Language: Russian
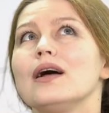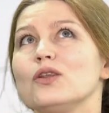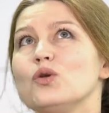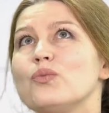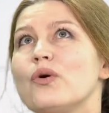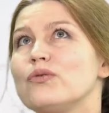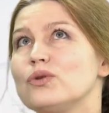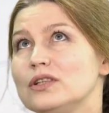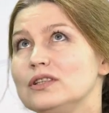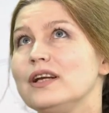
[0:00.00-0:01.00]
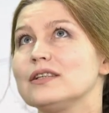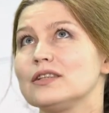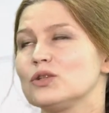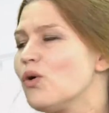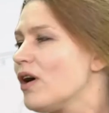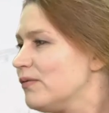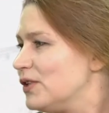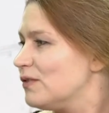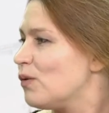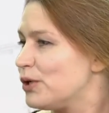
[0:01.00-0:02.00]
я думаю, вот интересно, сколько им
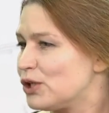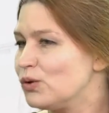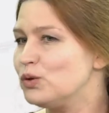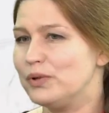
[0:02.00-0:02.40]
всего пришлось